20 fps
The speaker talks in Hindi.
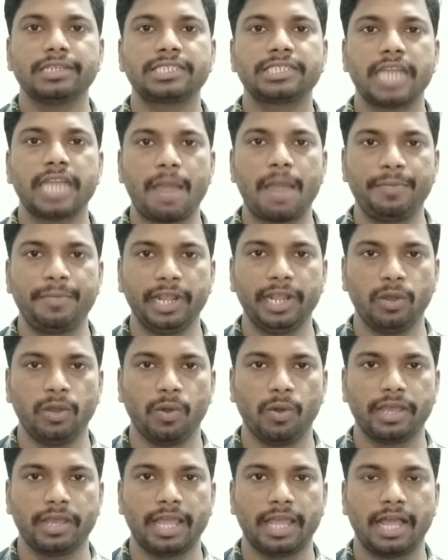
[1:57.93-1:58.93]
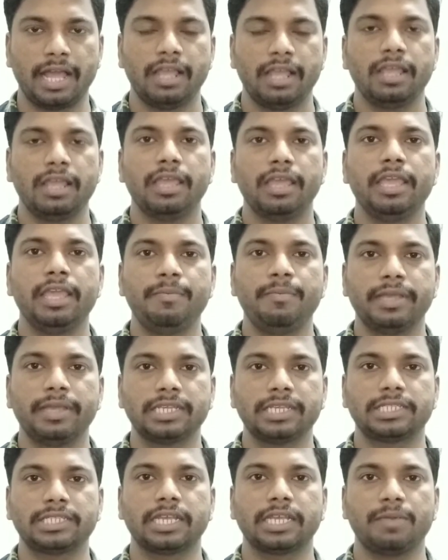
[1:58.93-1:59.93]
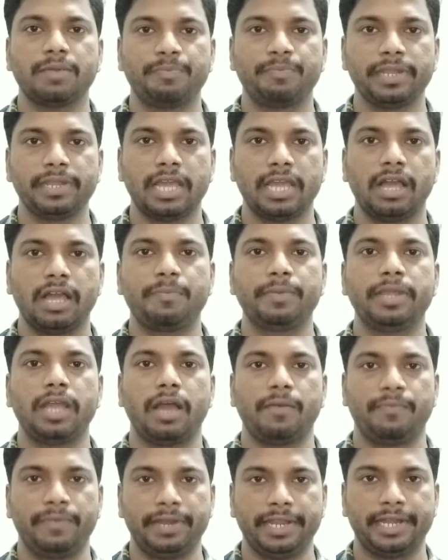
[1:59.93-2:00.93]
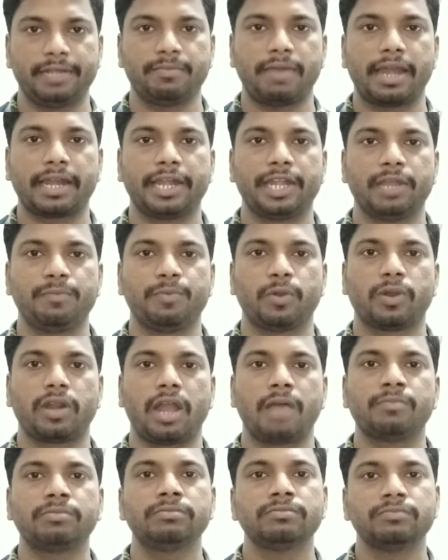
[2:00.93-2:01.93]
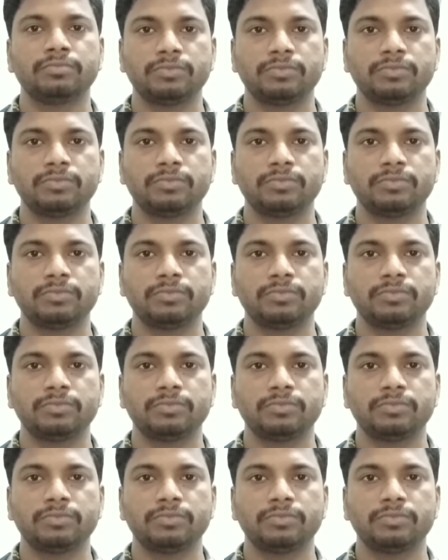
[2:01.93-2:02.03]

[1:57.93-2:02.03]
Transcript: स्नैपडील हो गया ईबे जैसे कंपनियां अपनी अफिलियट मार्केटिंग प्रोग्राम